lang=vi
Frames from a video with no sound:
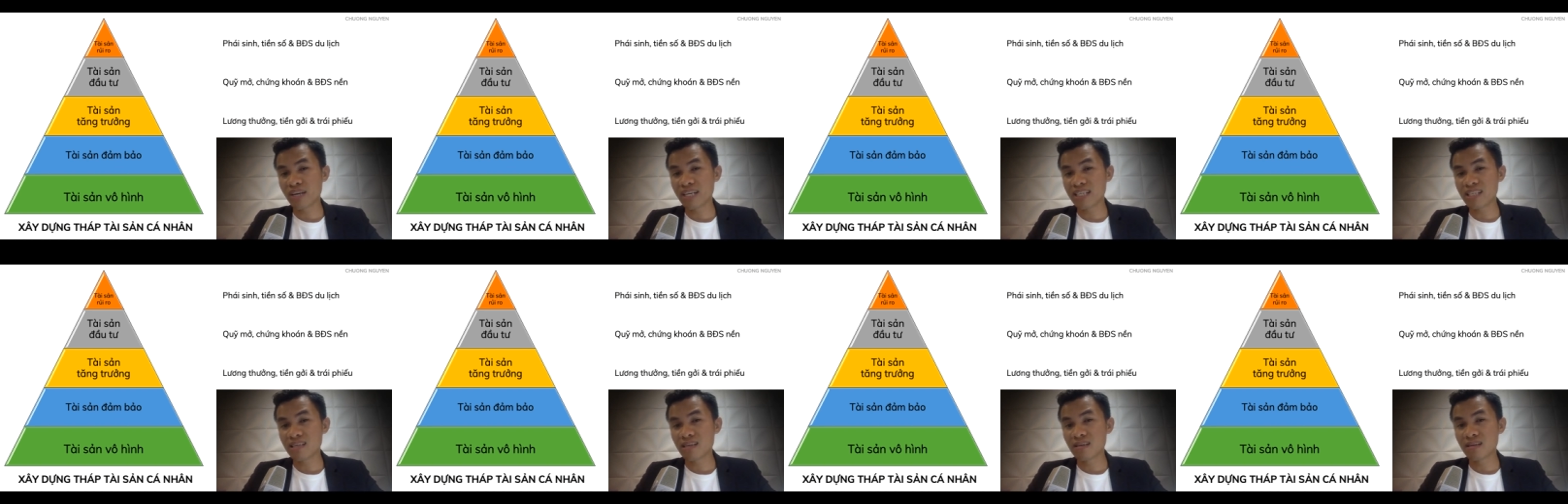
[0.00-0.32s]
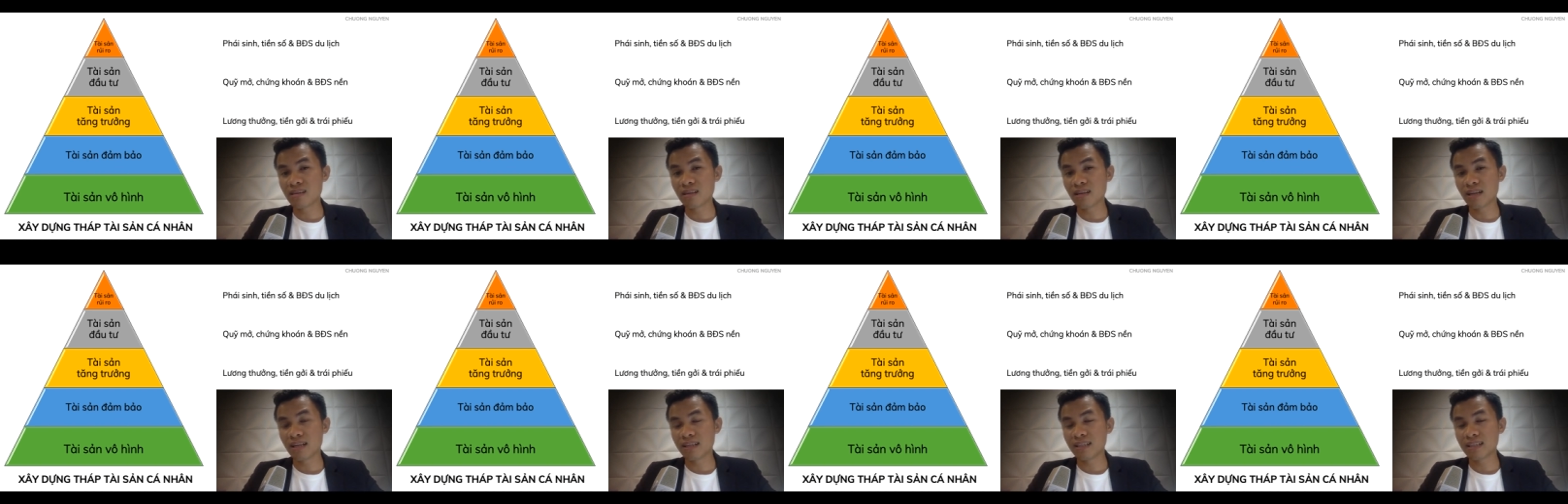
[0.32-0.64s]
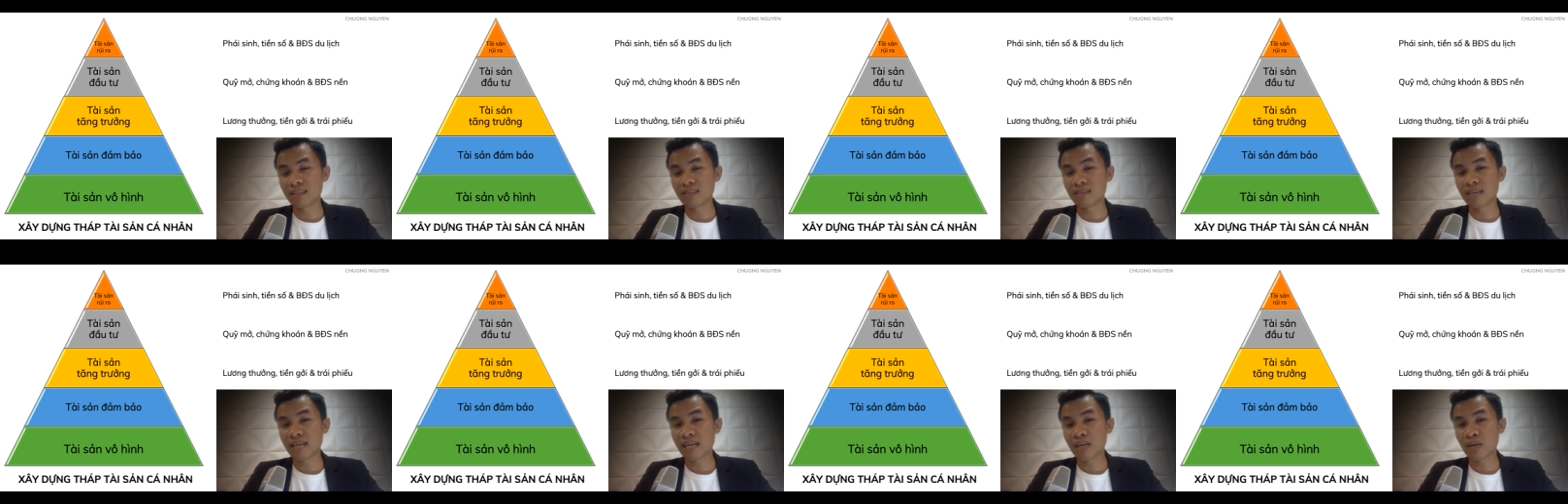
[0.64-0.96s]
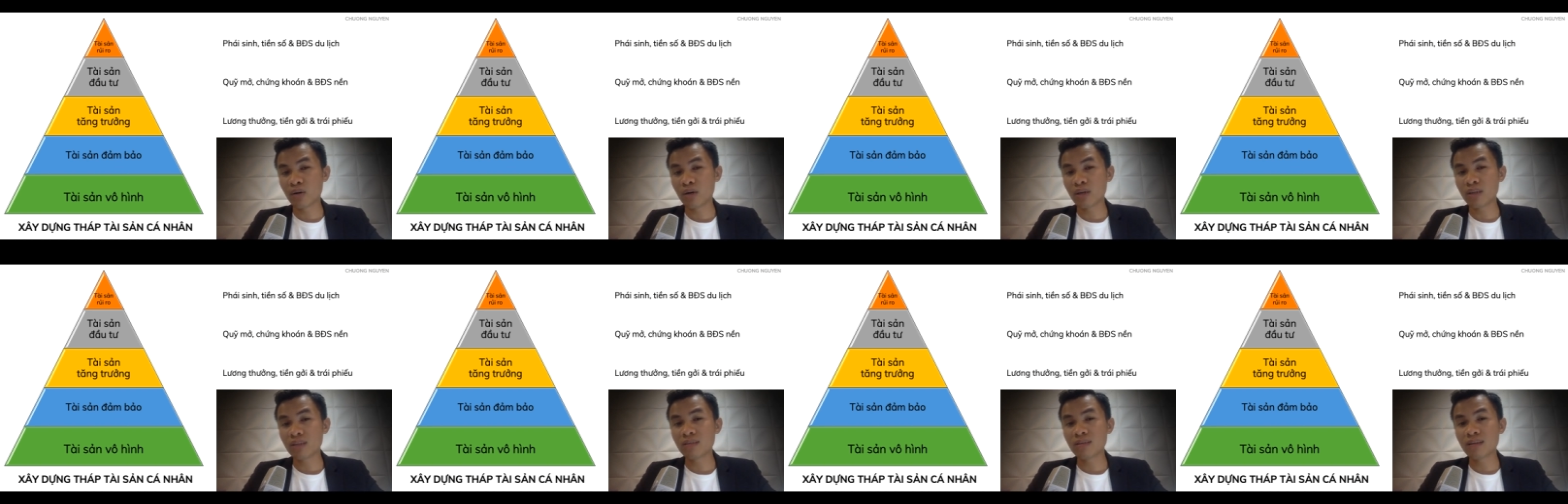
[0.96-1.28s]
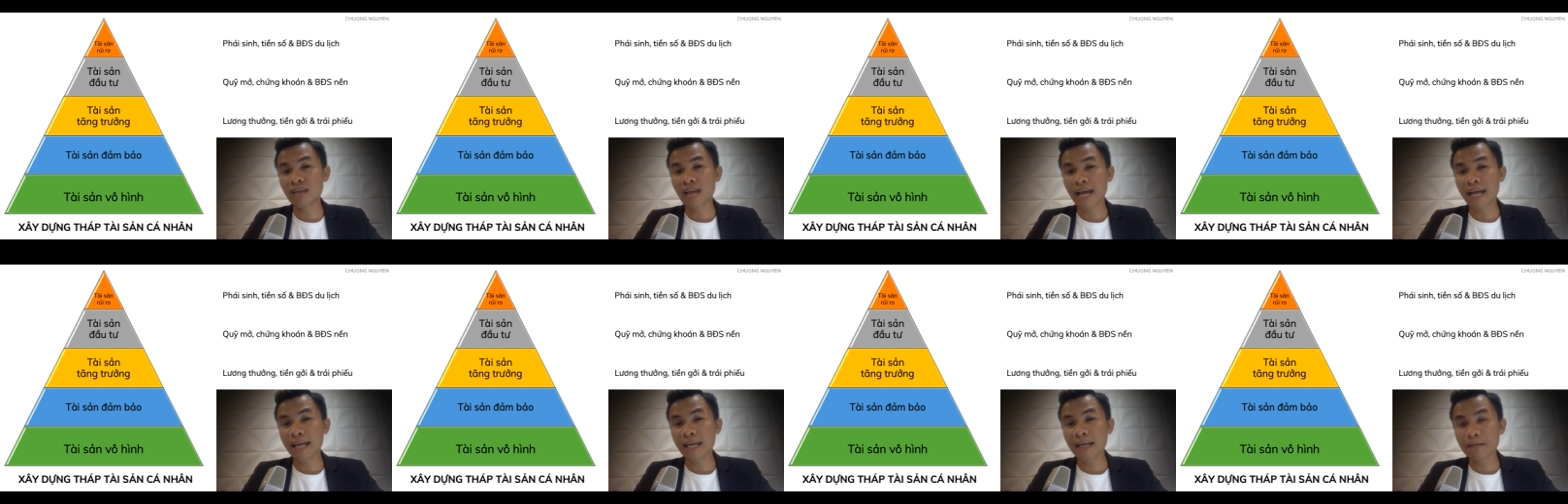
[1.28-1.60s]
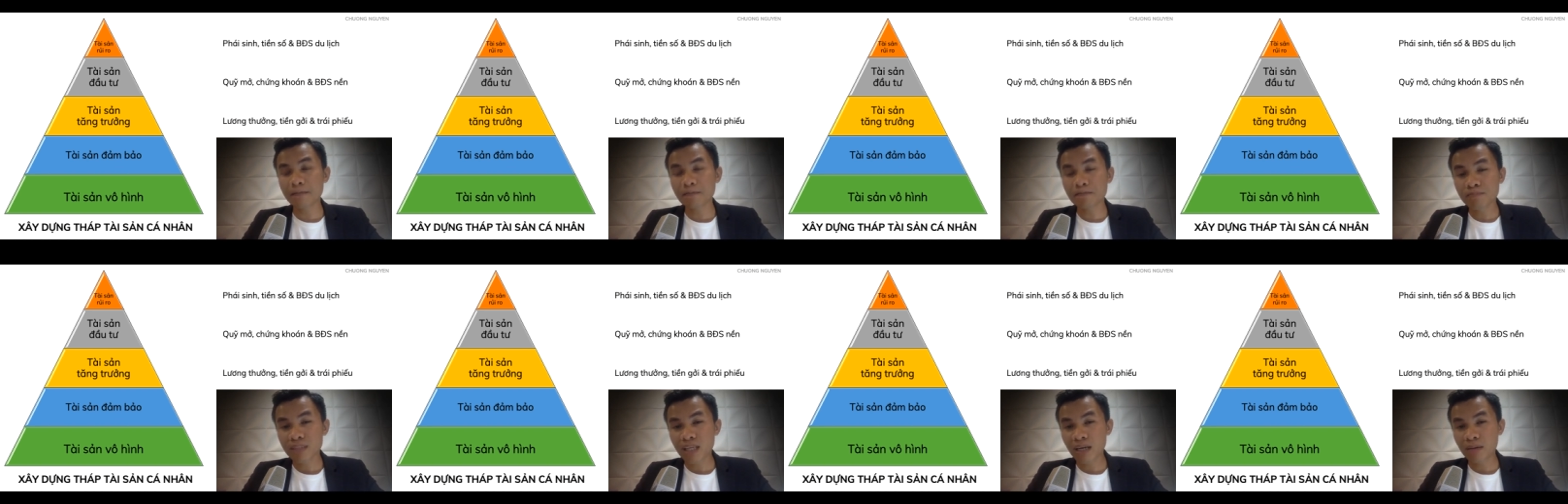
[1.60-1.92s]
phát sinh là thị trường hàng hóa tương lai
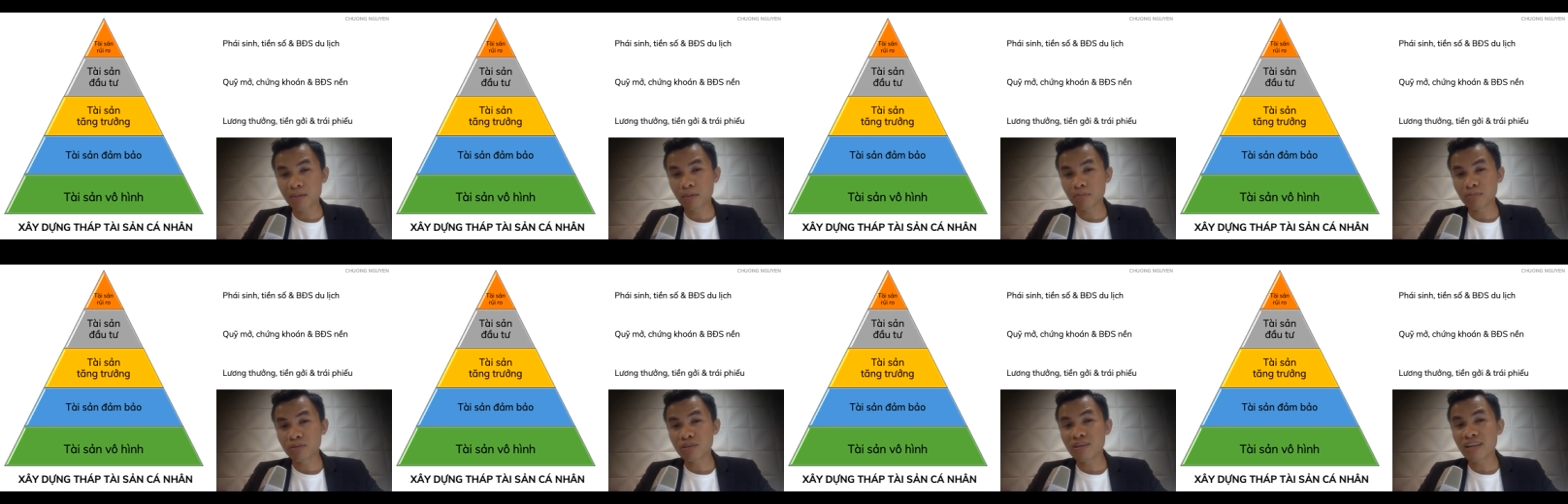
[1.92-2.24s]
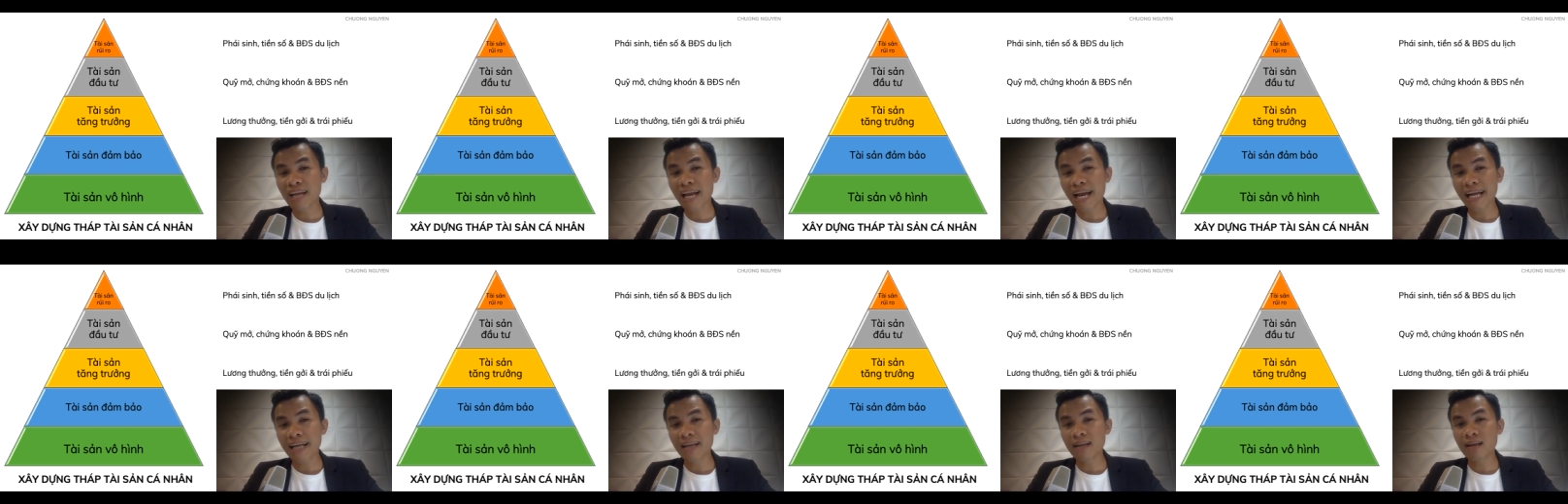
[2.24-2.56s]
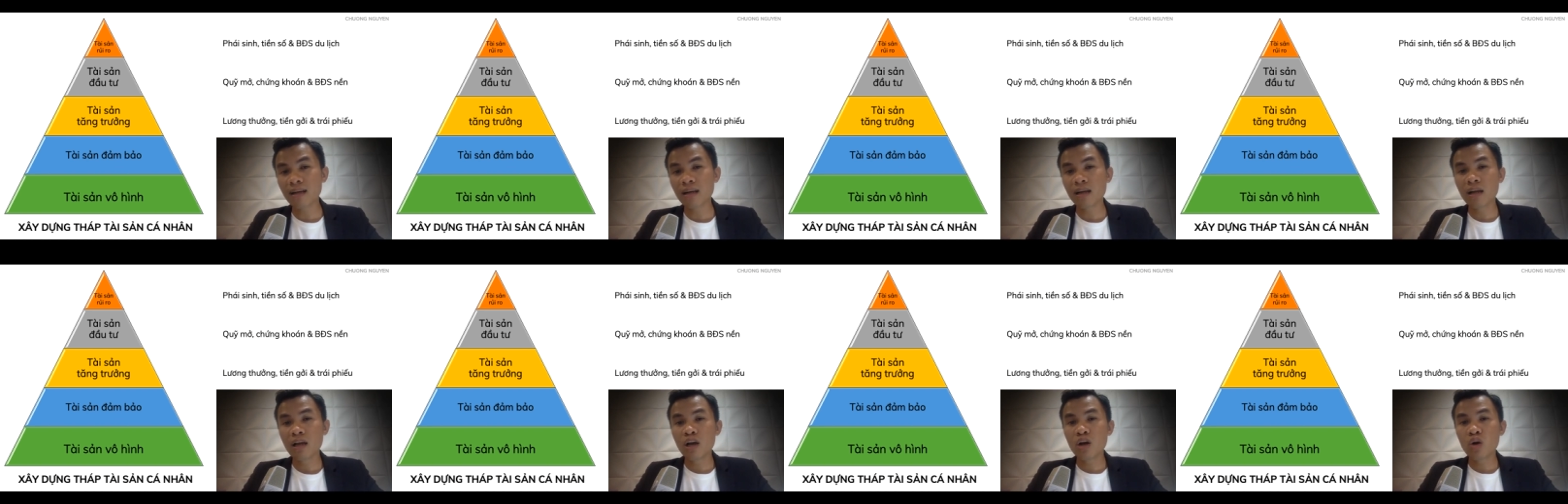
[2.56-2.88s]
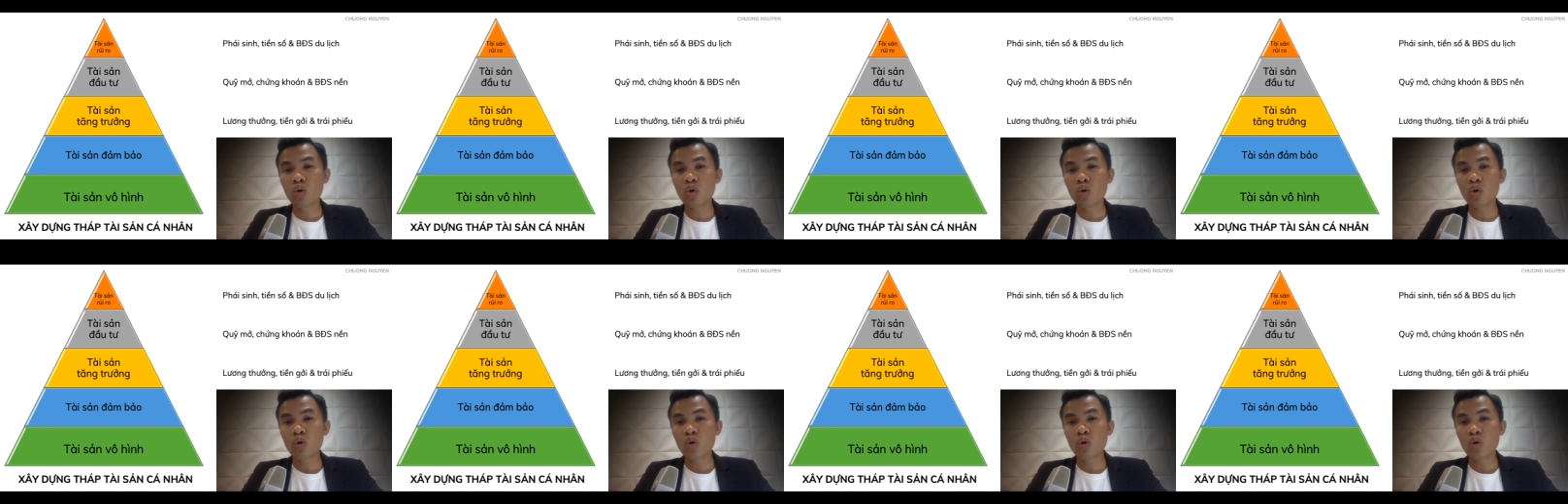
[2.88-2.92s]
á hợp đồng tương lai á